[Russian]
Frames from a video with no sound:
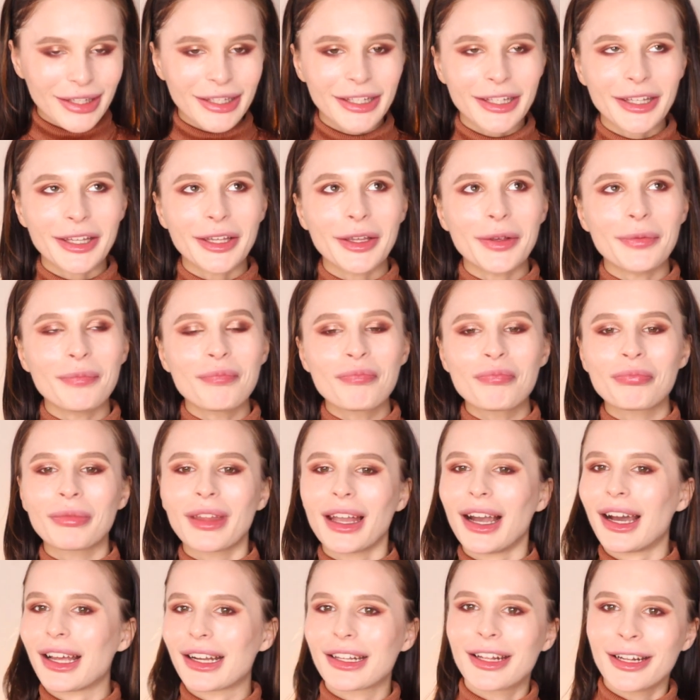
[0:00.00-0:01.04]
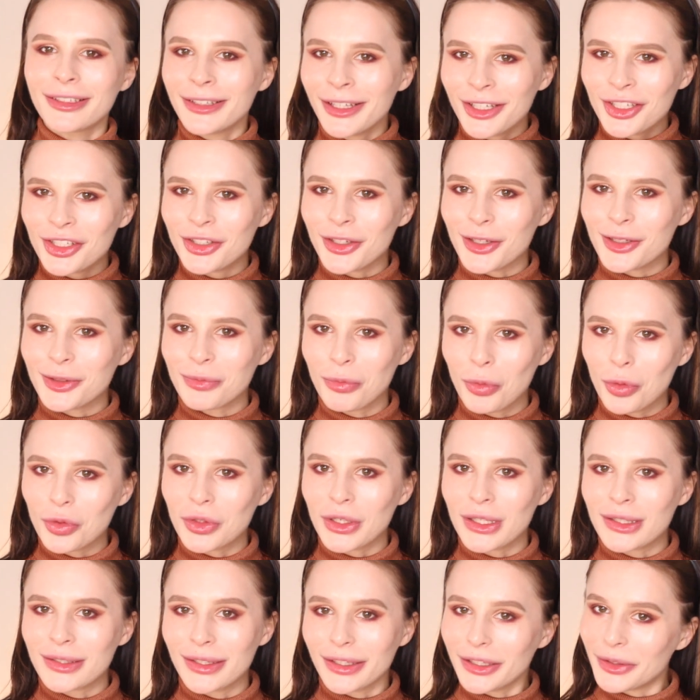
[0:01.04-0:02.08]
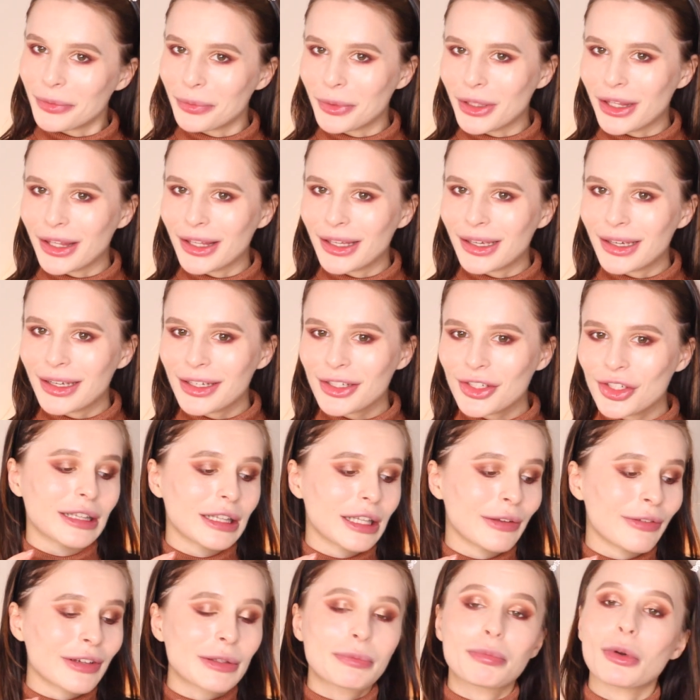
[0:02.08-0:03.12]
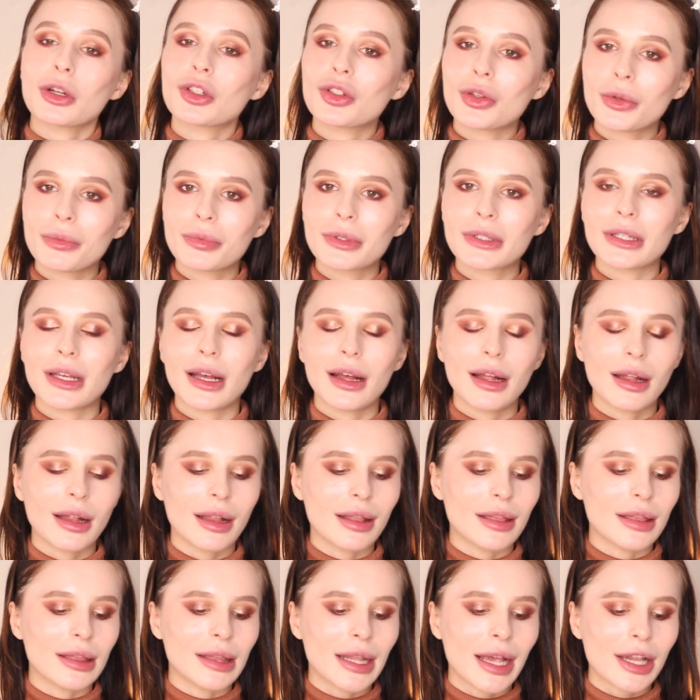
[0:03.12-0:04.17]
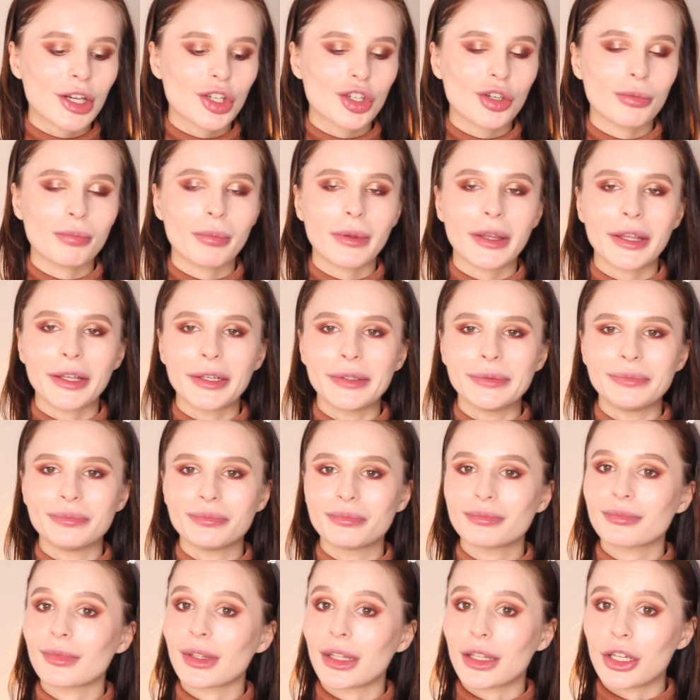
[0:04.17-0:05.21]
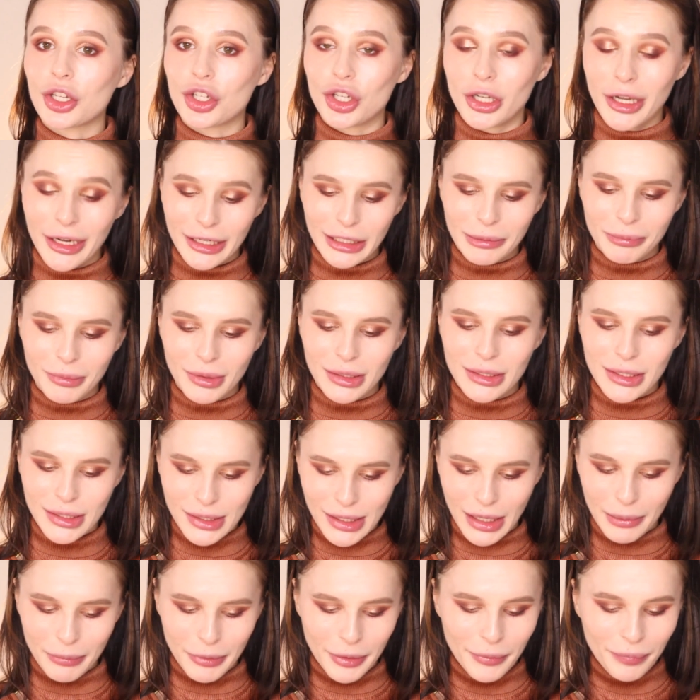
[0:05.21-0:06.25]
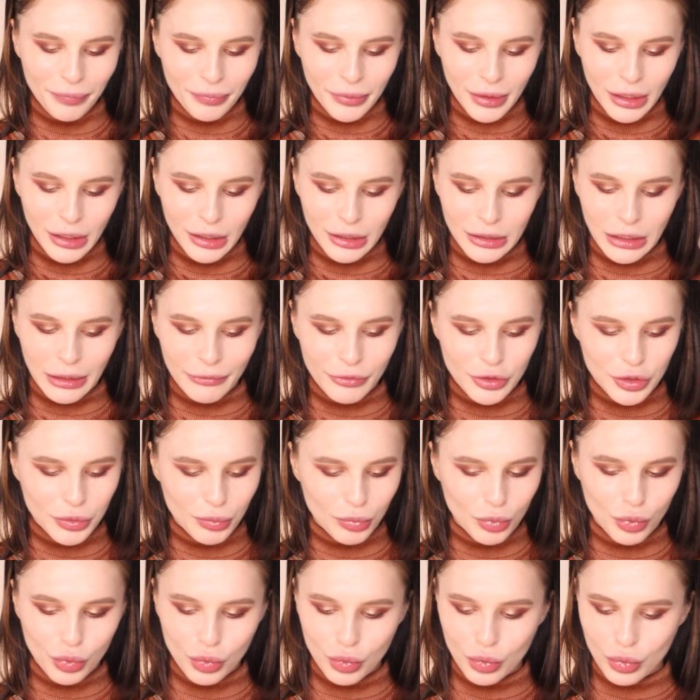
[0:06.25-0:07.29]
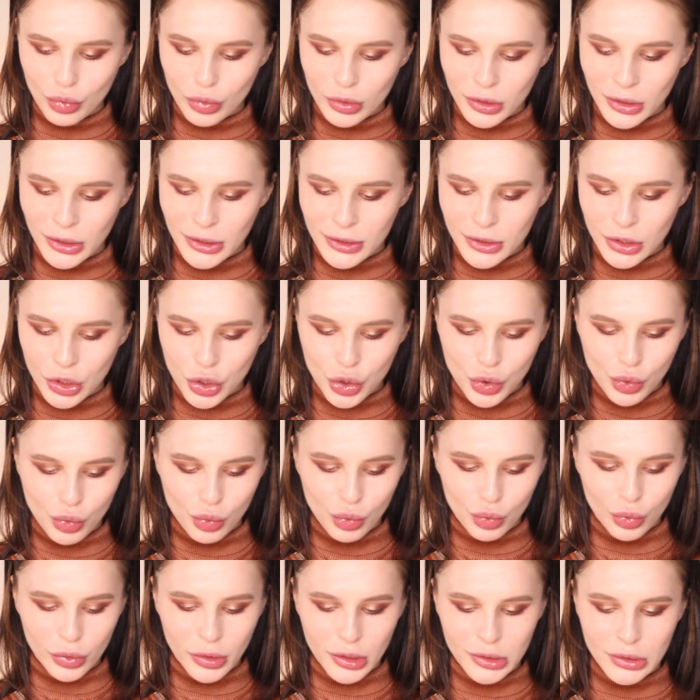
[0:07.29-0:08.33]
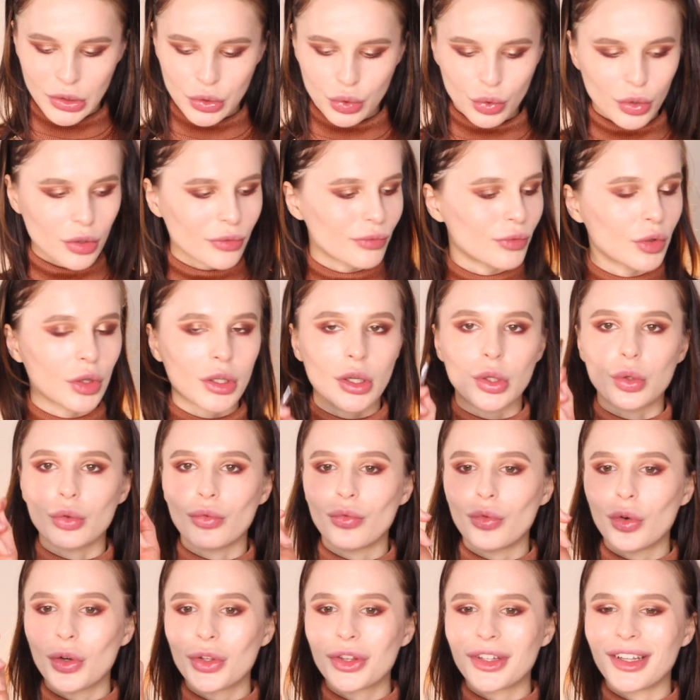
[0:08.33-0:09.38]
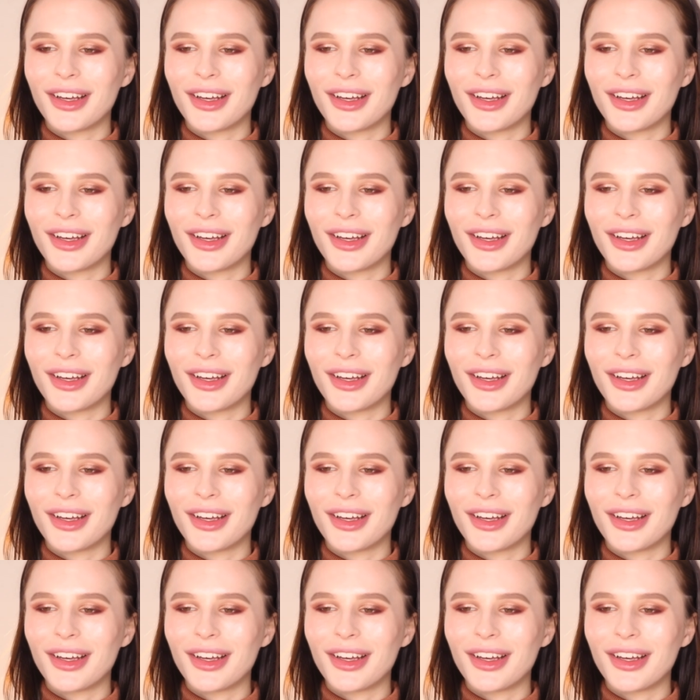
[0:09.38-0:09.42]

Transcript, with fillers: и органично смотрится этот макияж. Воспользуемся нашими желейными тенями. Я возьму кисточку, кисточку вот эту вот